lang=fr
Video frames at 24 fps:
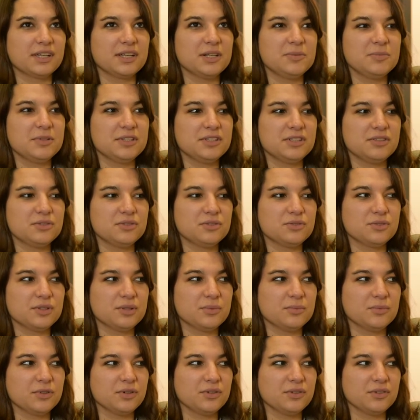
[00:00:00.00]
quel métier je
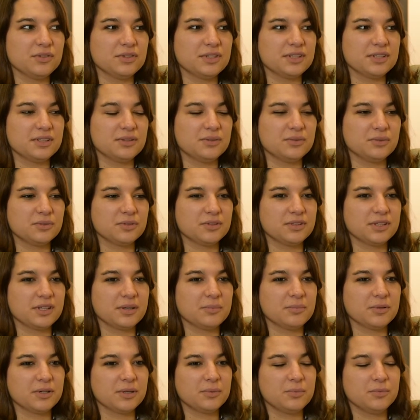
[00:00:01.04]
souhaite m'orienter Donc,
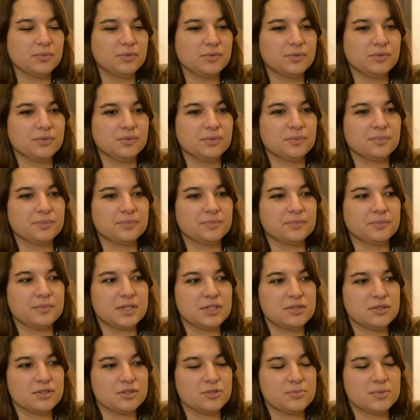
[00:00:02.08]
après mon
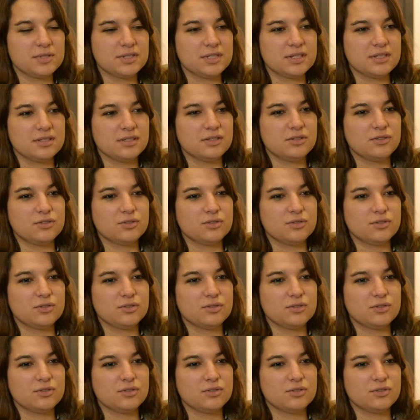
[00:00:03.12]
master spécialisé,